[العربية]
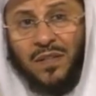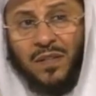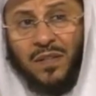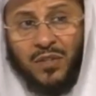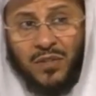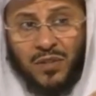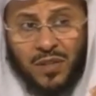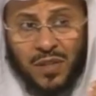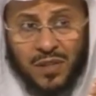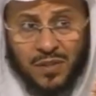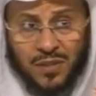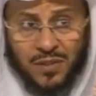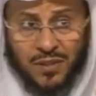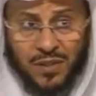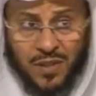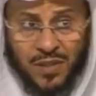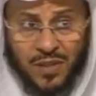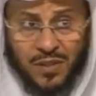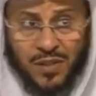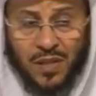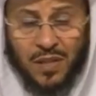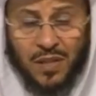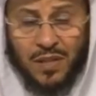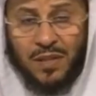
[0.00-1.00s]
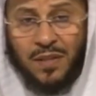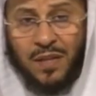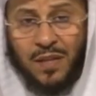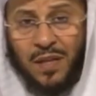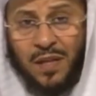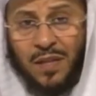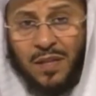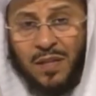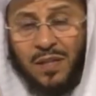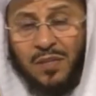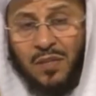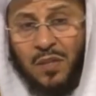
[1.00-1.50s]
الشجرة إذا
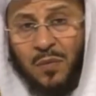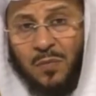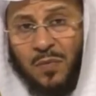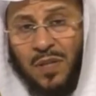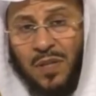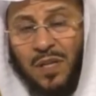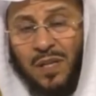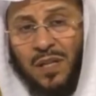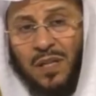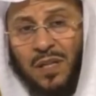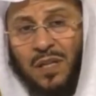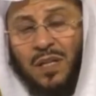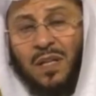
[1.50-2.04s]
خرج منها